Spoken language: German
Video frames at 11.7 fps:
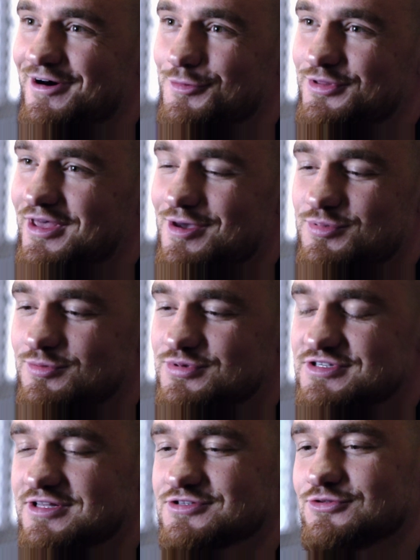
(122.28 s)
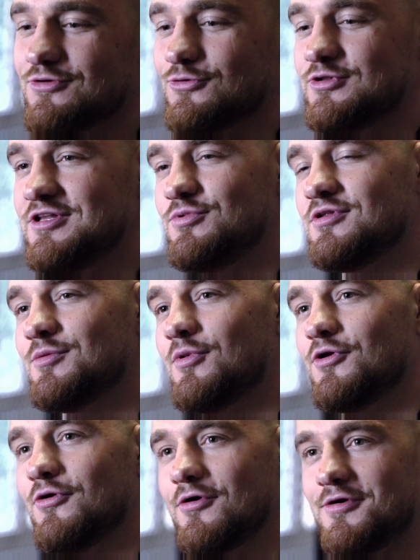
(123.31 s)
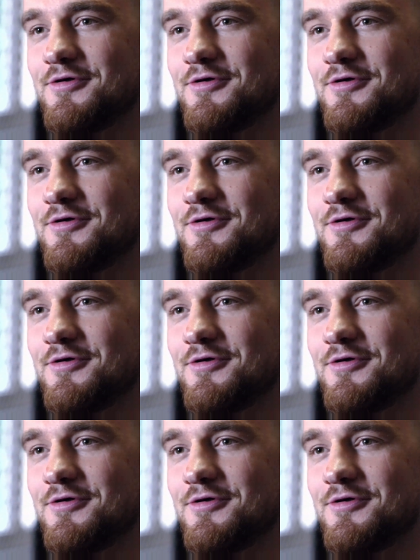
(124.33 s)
ja, betreibe ihn bis jetzt noch und liebe ihn immer noch.